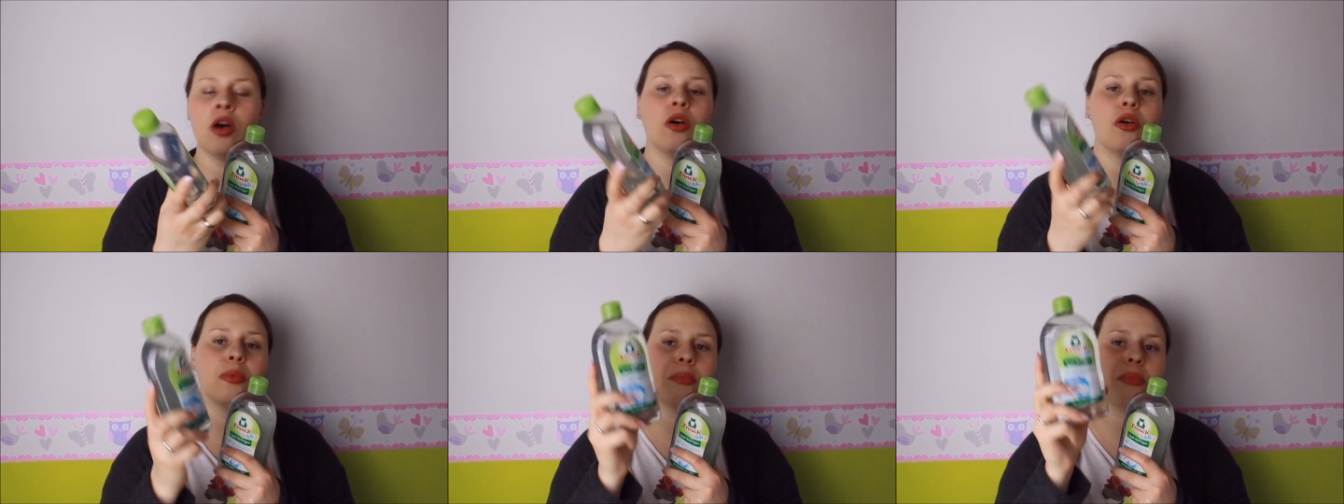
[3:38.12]

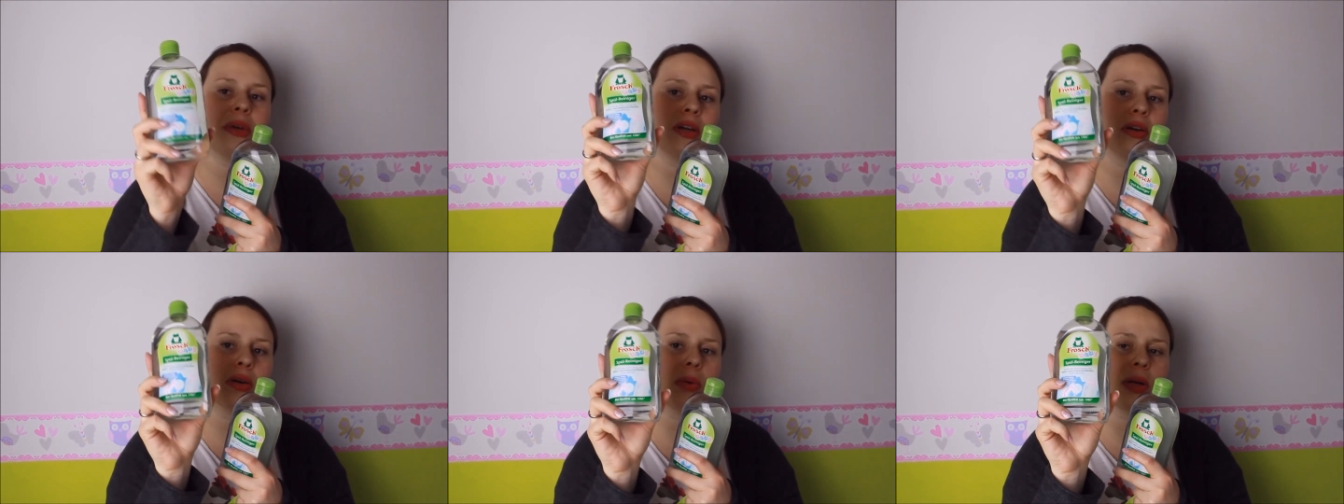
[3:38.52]
und
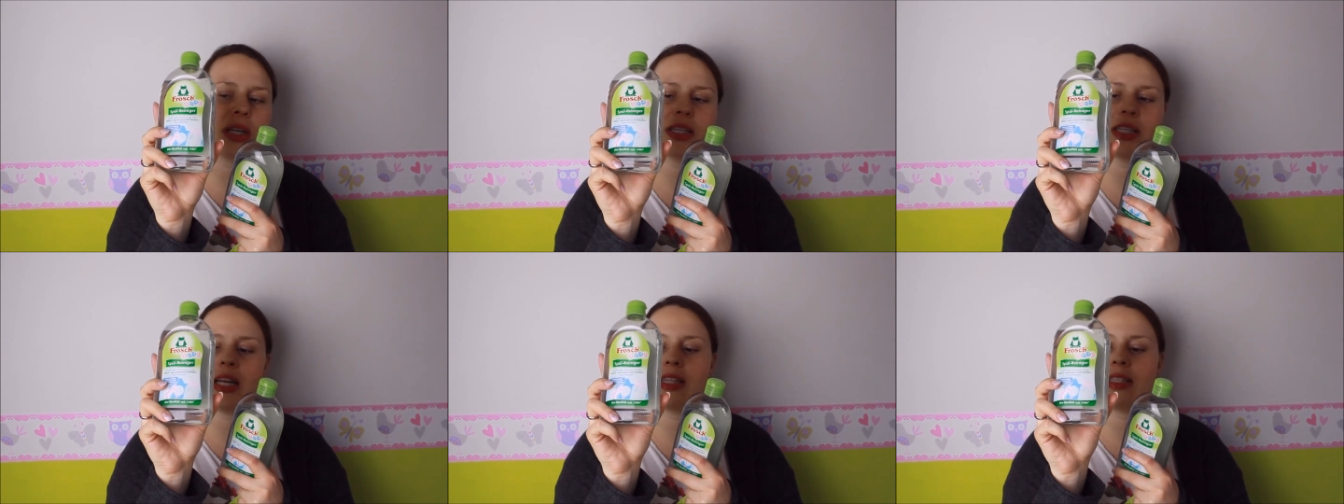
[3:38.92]

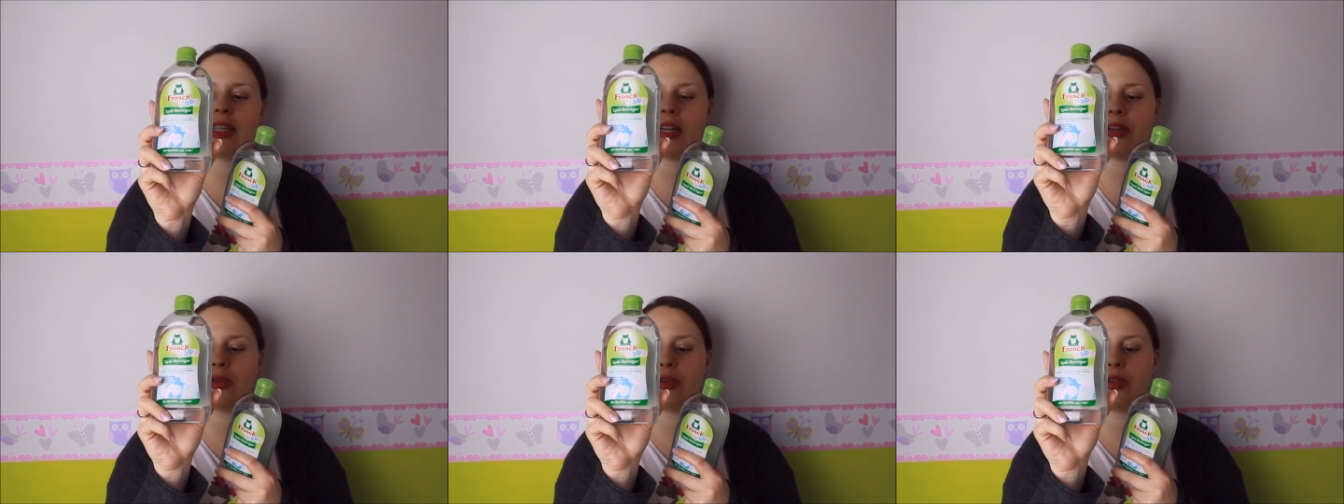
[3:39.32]
Bioqualität
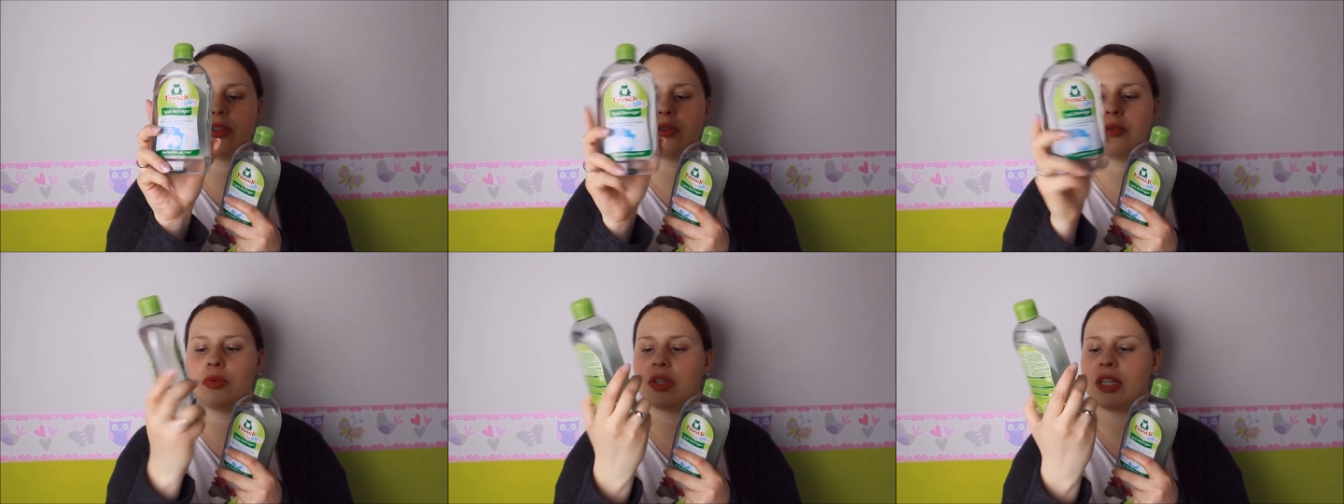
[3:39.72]
seit
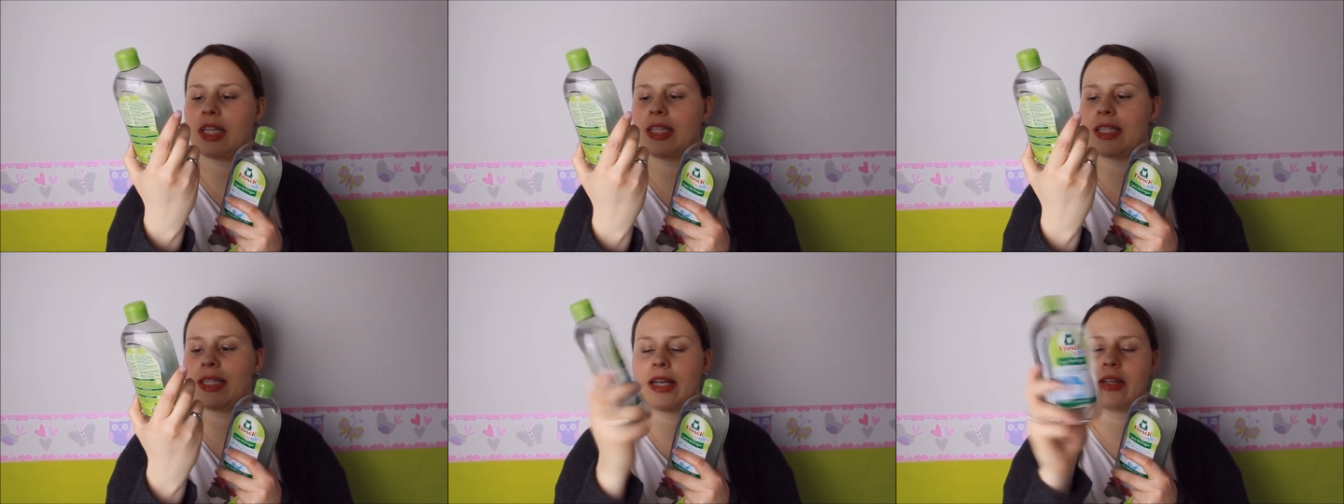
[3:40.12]

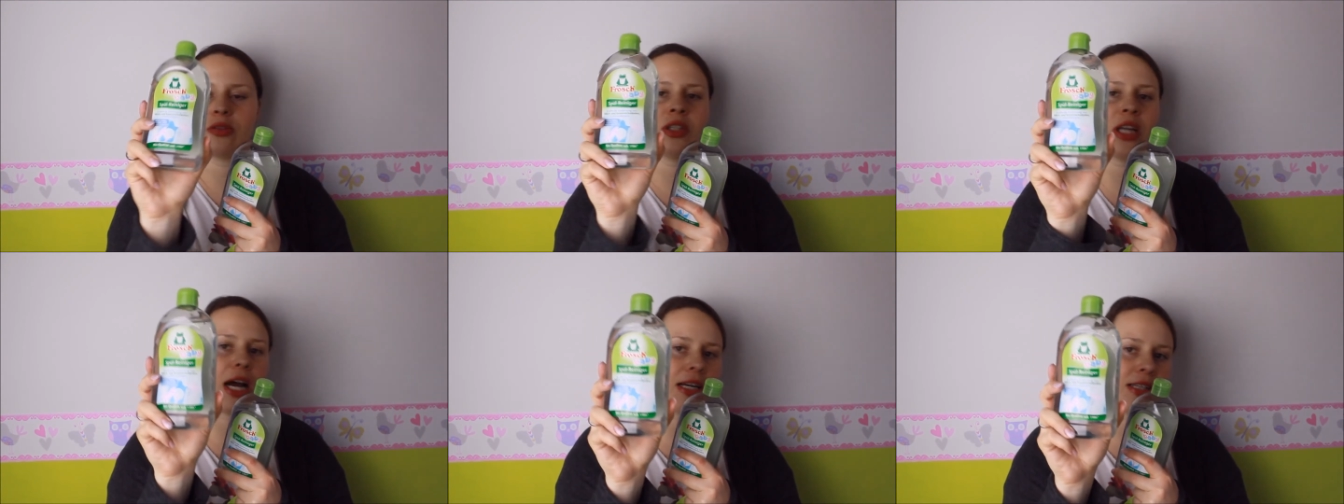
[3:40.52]

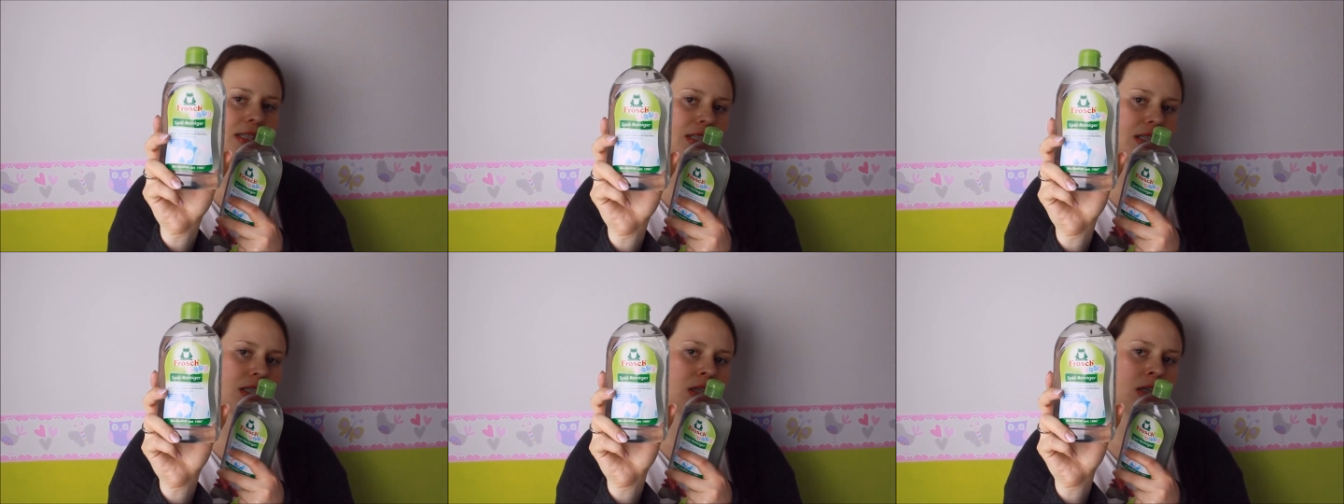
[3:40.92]

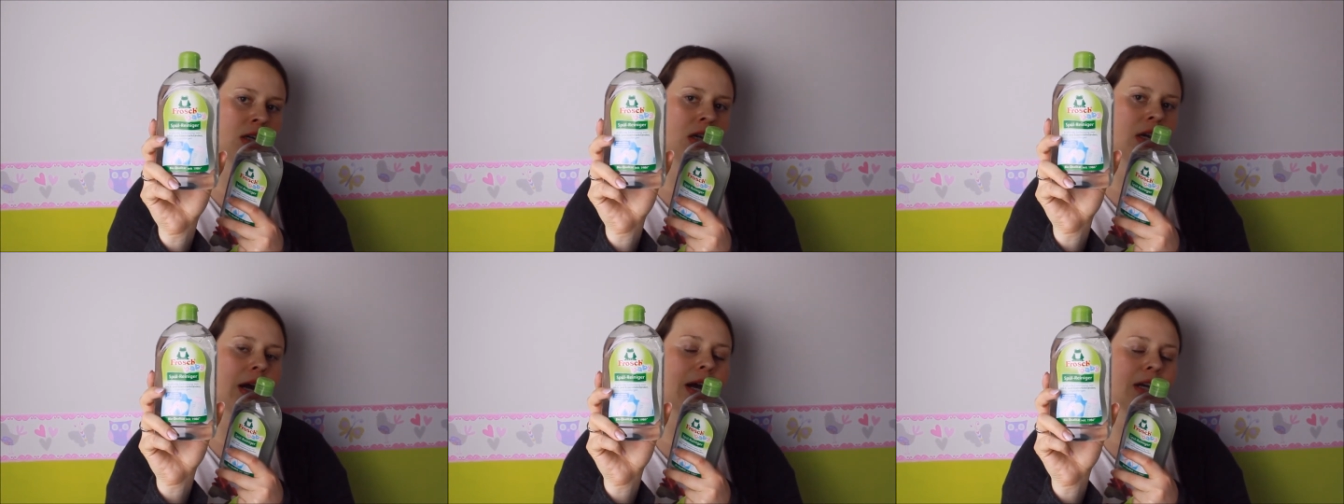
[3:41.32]
1986.
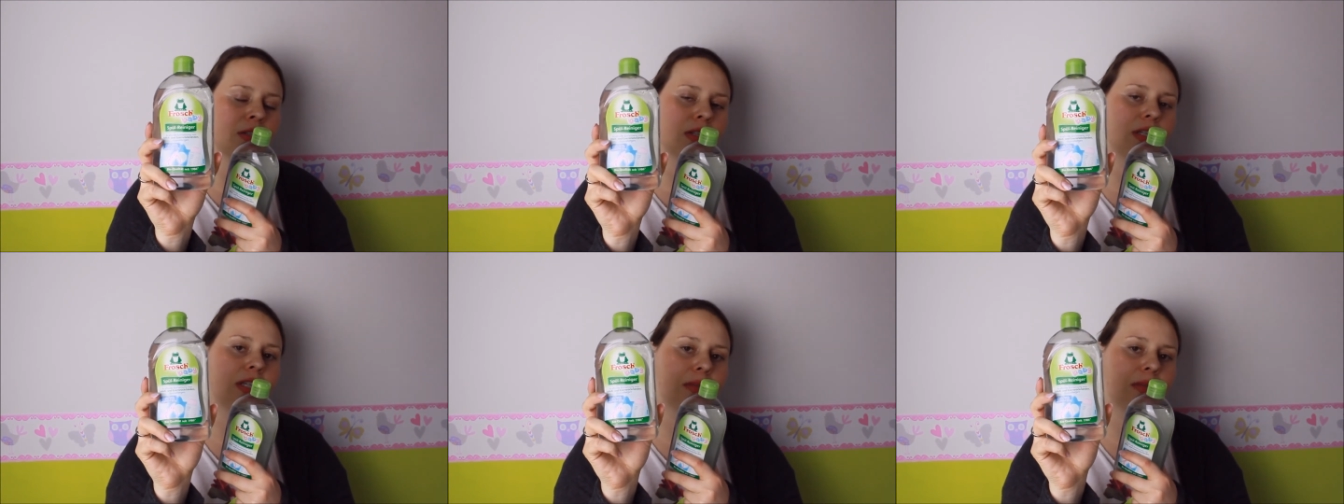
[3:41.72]

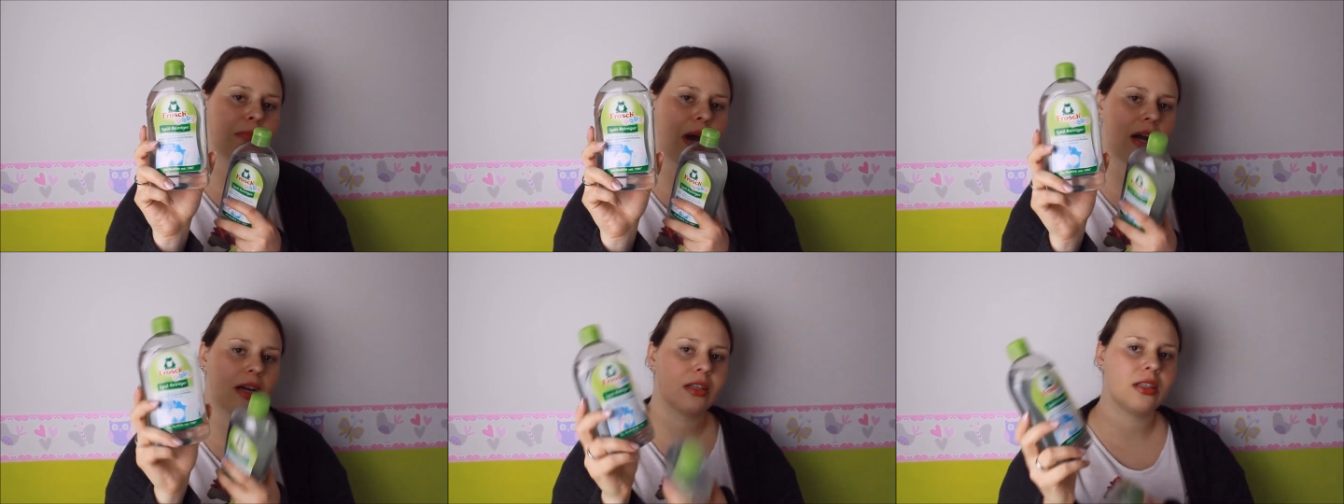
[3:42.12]
Also ich
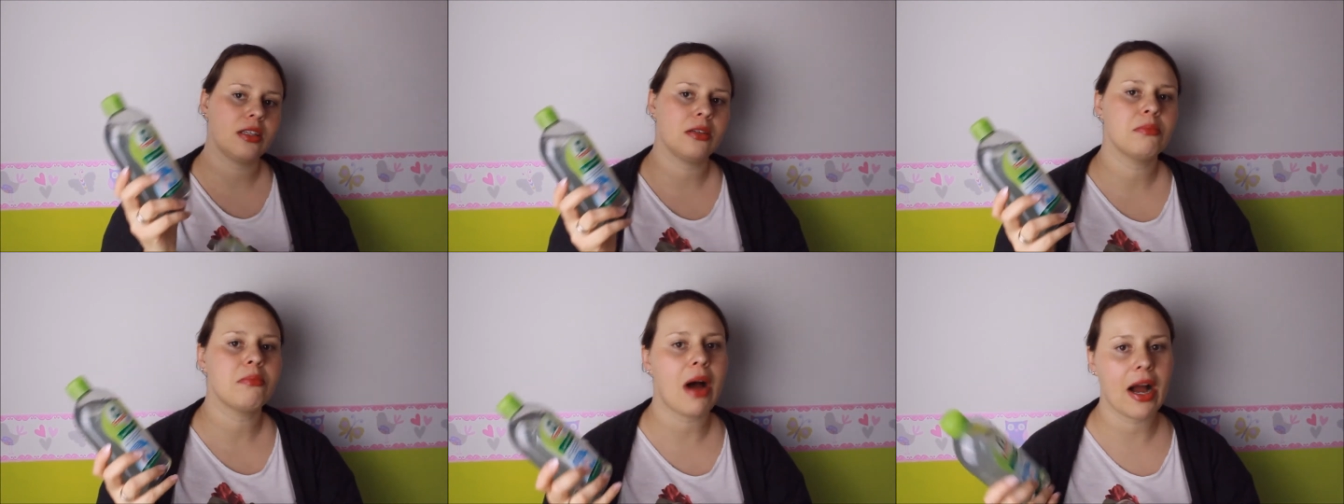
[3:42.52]
mag die
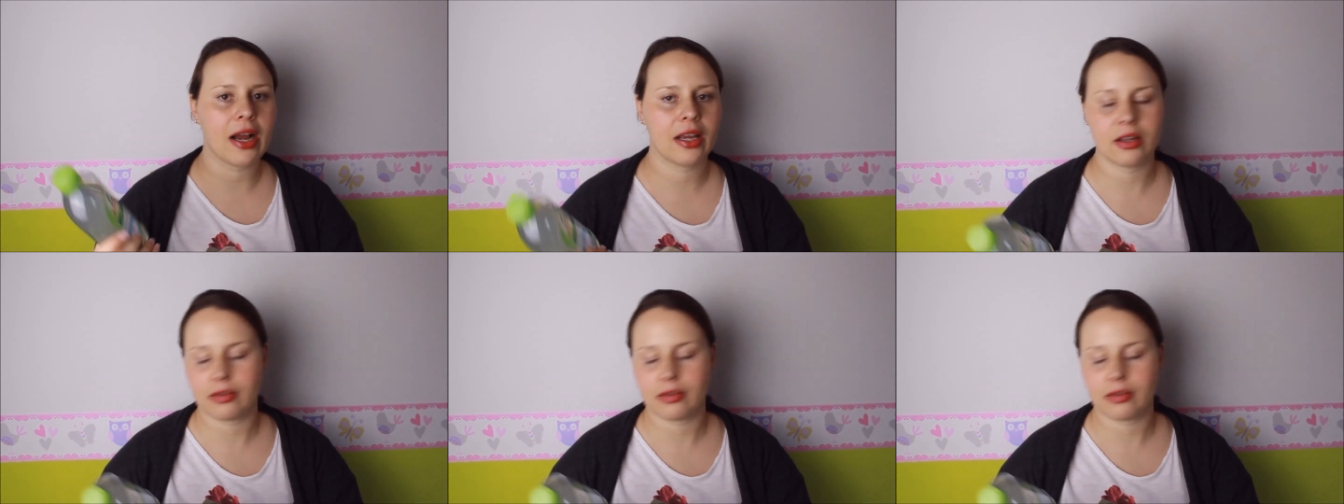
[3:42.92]
Marke